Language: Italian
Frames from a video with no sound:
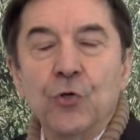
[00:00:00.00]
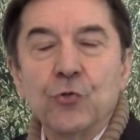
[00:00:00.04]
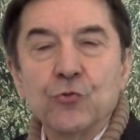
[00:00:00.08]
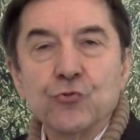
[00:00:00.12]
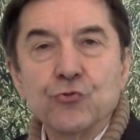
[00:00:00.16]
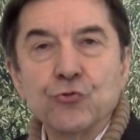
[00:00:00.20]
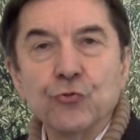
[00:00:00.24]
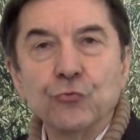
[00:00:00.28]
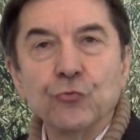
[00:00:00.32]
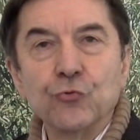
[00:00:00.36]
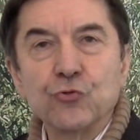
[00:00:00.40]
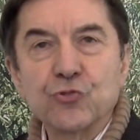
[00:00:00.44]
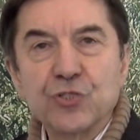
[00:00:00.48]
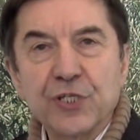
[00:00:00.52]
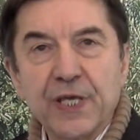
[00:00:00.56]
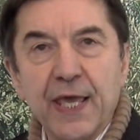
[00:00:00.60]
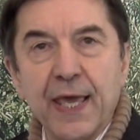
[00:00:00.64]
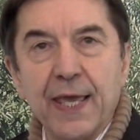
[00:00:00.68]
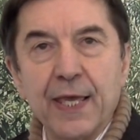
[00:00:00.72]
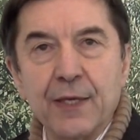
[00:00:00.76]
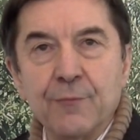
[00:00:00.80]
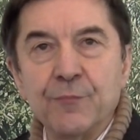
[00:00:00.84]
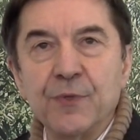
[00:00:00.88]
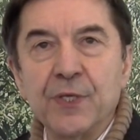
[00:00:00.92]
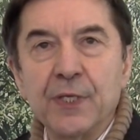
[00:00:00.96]
sono
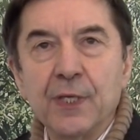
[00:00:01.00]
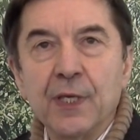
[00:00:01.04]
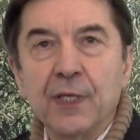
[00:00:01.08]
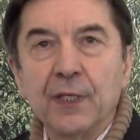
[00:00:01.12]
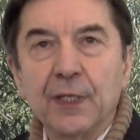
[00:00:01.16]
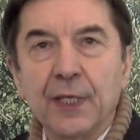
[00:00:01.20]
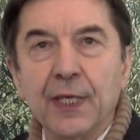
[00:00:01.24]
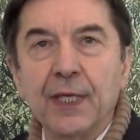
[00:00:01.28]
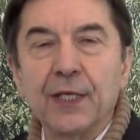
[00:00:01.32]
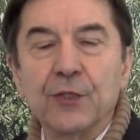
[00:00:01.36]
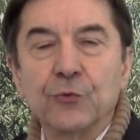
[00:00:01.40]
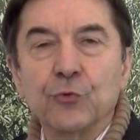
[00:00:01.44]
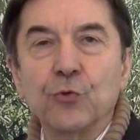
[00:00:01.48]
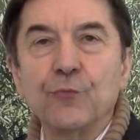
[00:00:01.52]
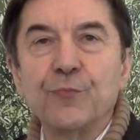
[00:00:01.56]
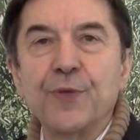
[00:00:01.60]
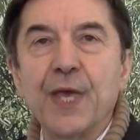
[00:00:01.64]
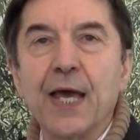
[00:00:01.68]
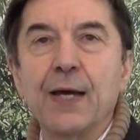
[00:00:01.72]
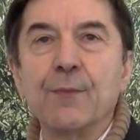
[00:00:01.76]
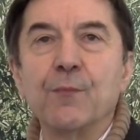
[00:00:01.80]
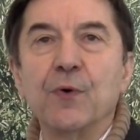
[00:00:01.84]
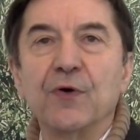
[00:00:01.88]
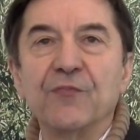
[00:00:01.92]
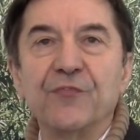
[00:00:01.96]
schemi che
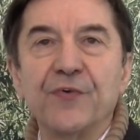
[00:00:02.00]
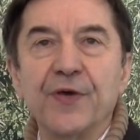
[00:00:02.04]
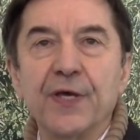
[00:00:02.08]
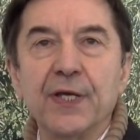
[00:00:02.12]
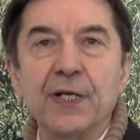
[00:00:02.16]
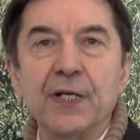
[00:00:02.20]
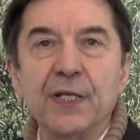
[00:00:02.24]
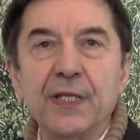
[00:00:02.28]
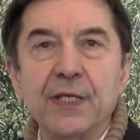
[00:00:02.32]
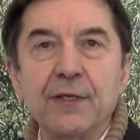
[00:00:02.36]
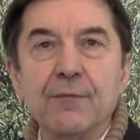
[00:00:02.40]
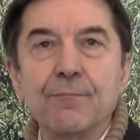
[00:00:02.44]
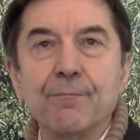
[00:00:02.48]
dobbiamo averli